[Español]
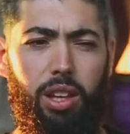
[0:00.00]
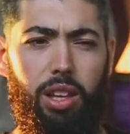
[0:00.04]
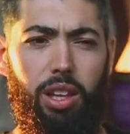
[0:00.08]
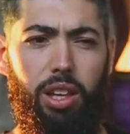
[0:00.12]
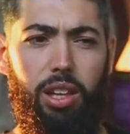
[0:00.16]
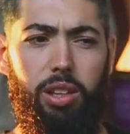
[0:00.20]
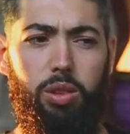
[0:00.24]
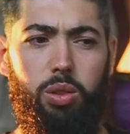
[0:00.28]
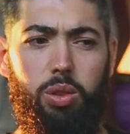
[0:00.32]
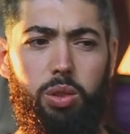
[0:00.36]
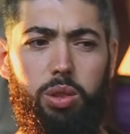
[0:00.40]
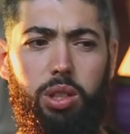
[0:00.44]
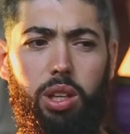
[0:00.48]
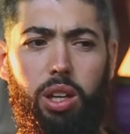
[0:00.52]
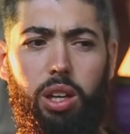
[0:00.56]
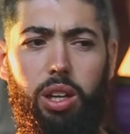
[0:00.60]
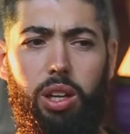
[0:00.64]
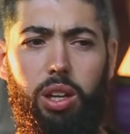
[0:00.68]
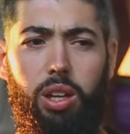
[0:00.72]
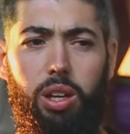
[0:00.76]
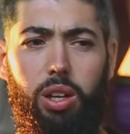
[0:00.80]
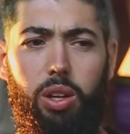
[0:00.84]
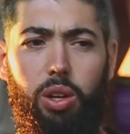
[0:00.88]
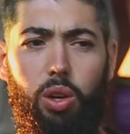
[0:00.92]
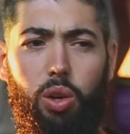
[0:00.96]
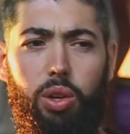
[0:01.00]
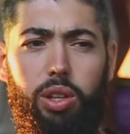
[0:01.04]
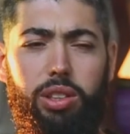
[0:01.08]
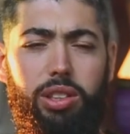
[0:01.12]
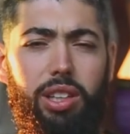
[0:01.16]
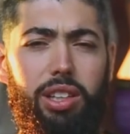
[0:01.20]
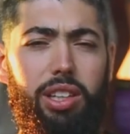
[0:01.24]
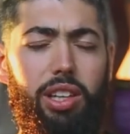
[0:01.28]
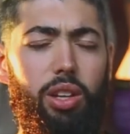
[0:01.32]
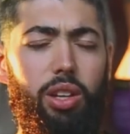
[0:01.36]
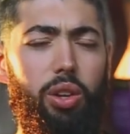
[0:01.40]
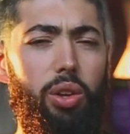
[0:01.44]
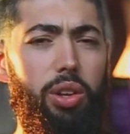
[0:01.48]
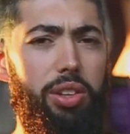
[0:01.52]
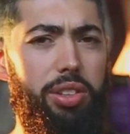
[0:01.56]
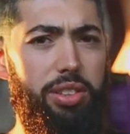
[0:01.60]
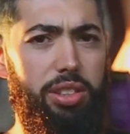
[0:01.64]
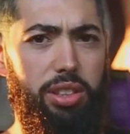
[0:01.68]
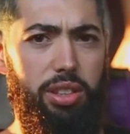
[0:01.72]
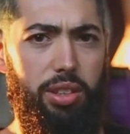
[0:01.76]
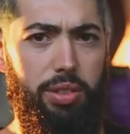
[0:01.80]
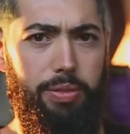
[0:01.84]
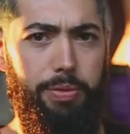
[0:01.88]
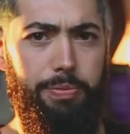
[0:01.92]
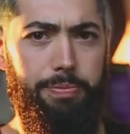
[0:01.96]
Entonces, lo que te quiero
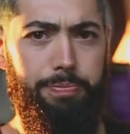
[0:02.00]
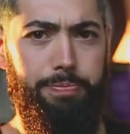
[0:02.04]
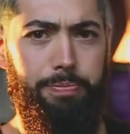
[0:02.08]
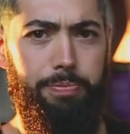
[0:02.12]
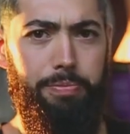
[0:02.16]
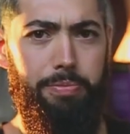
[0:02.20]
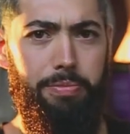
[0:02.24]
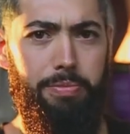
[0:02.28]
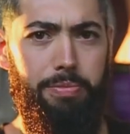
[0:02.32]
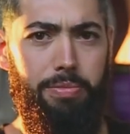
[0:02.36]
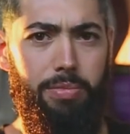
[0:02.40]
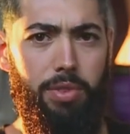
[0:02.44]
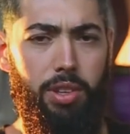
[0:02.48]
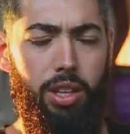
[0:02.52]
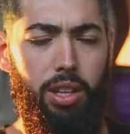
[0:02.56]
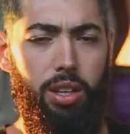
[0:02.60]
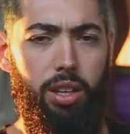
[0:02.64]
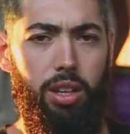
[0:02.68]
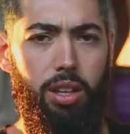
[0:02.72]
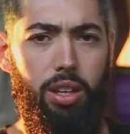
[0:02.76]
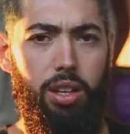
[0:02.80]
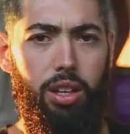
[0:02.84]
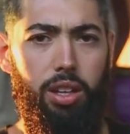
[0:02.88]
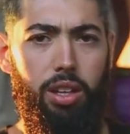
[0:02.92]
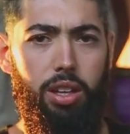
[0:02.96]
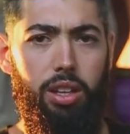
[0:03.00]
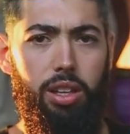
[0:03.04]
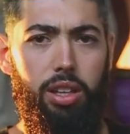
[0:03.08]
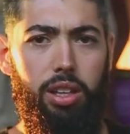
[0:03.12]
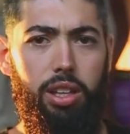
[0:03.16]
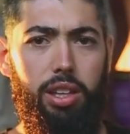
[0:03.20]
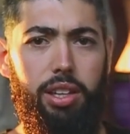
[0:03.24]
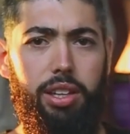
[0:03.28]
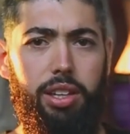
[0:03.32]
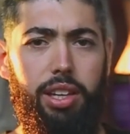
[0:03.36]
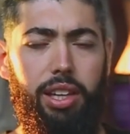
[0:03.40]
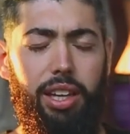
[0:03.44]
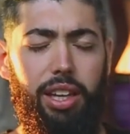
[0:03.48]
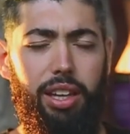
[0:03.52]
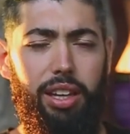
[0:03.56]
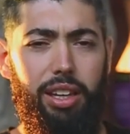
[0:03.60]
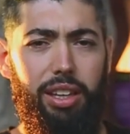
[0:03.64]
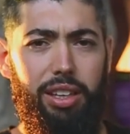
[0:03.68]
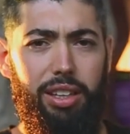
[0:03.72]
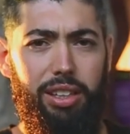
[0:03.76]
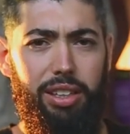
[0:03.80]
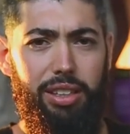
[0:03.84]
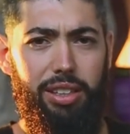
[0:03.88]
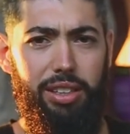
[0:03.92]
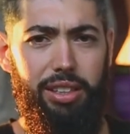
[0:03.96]
decir es que
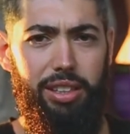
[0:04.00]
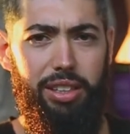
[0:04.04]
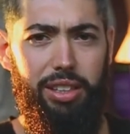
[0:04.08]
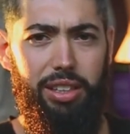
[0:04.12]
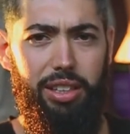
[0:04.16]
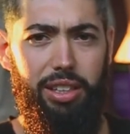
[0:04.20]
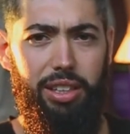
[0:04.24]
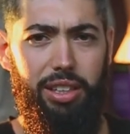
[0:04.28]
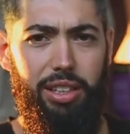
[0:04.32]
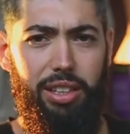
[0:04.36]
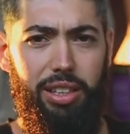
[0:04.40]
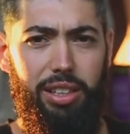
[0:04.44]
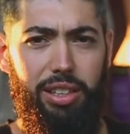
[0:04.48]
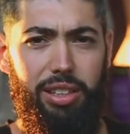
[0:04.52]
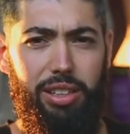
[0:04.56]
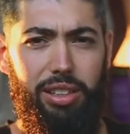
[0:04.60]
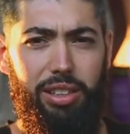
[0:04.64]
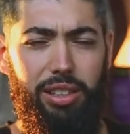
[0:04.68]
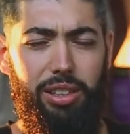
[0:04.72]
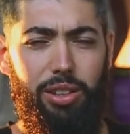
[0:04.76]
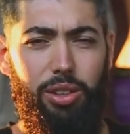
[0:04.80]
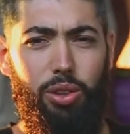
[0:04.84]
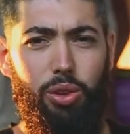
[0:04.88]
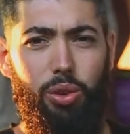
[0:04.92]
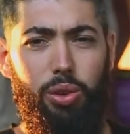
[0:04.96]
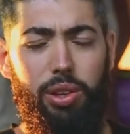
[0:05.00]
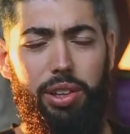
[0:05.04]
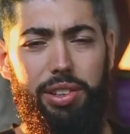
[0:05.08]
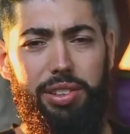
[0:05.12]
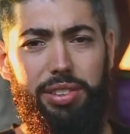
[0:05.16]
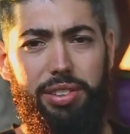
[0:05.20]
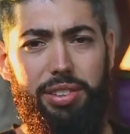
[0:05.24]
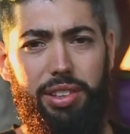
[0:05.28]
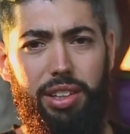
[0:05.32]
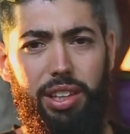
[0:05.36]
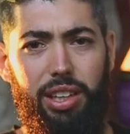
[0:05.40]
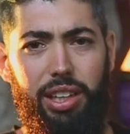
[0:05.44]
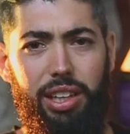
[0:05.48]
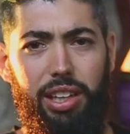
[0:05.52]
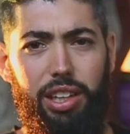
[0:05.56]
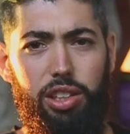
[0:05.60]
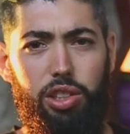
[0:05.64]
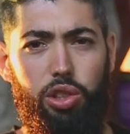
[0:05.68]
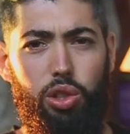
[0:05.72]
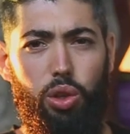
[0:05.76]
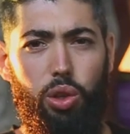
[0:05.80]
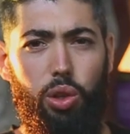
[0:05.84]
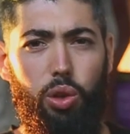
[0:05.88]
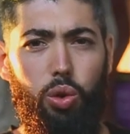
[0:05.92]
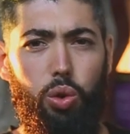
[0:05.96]
no es el
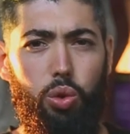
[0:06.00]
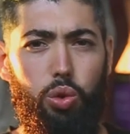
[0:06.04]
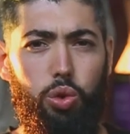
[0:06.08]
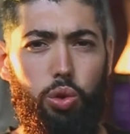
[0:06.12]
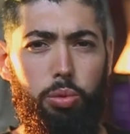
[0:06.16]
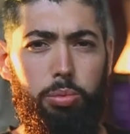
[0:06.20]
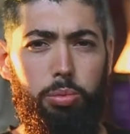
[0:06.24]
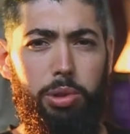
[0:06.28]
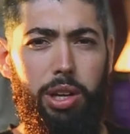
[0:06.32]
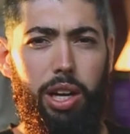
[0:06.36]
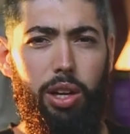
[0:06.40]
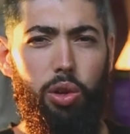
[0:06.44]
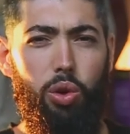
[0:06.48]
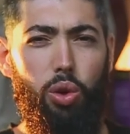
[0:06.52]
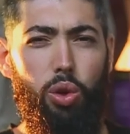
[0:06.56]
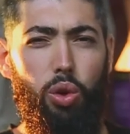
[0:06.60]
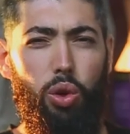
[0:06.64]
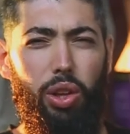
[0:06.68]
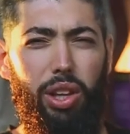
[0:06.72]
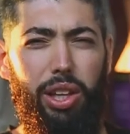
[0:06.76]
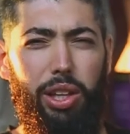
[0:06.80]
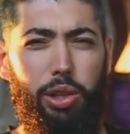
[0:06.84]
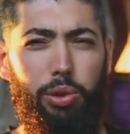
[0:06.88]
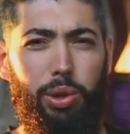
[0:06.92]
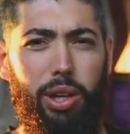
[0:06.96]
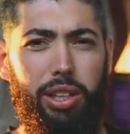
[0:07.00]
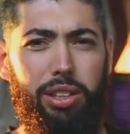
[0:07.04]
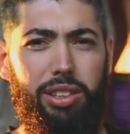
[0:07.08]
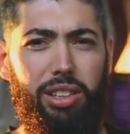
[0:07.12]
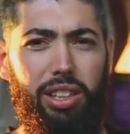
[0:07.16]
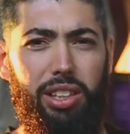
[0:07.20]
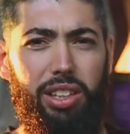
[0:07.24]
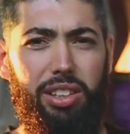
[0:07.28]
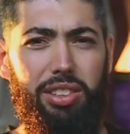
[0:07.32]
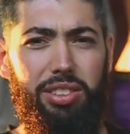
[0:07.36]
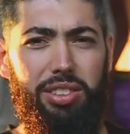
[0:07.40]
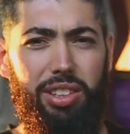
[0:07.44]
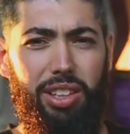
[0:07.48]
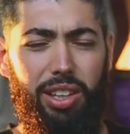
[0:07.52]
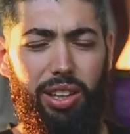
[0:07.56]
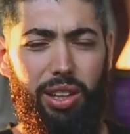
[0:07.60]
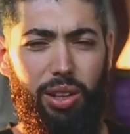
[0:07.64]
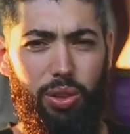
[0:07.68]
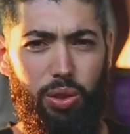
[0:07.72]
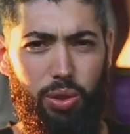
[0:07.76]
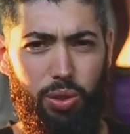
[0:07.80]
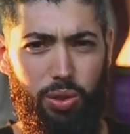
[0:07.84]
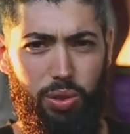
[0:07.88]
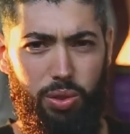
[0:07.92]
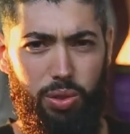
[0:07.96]
hecho de consumir alcohol o de divertirse
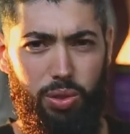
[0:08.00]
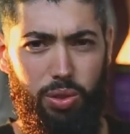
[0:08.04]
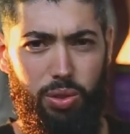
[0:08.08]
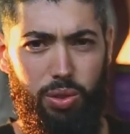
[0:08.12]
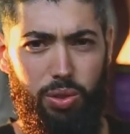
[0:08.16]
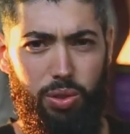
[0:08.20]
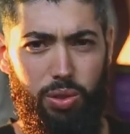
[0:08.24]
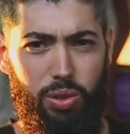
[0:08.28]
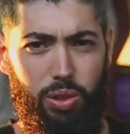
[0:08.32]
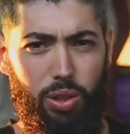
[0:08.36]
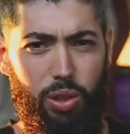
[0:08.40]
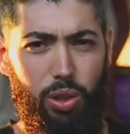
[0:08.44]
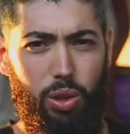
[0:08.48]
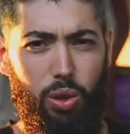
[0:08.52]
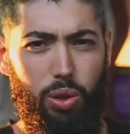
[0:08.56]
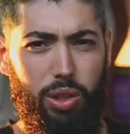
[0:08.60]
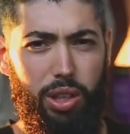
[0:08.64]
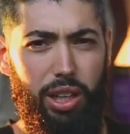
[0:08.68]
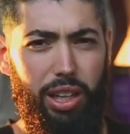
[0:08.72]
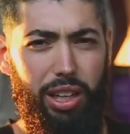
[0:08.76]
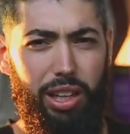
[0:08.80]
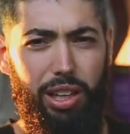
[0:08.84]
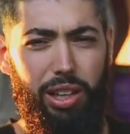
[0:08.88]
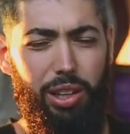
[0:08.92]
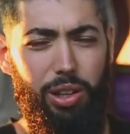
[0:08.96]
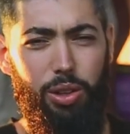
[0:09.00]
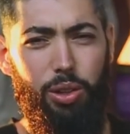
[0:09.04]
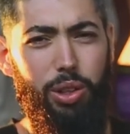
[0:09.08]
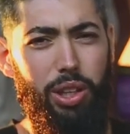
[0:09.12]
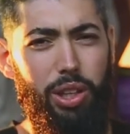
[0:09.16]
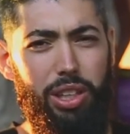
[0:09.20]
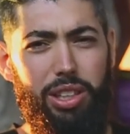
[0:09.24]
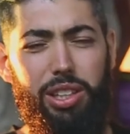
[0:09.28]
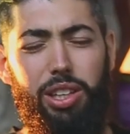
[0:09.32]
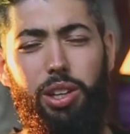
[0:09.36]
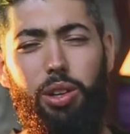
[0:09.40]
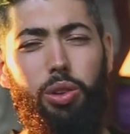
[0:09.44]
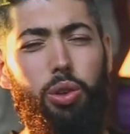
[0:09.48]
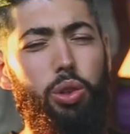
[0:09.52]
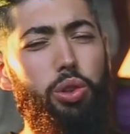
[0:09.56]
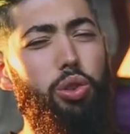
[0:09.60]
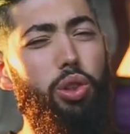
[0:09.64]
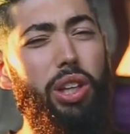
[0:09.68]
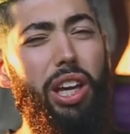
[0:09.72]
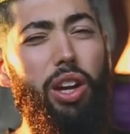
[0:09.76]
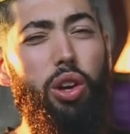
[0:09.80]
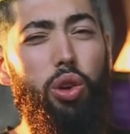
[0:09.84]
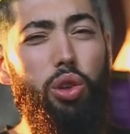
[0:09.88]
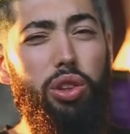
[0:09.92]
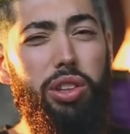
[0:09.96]
lo que, lo que quiero. No estoy
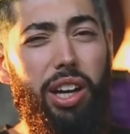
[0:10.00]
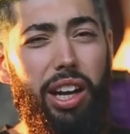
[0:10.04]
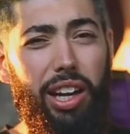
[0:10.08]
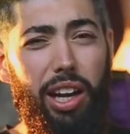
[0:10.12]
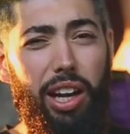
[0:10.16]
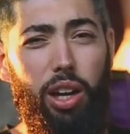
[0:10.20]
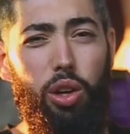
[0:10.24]
en contra del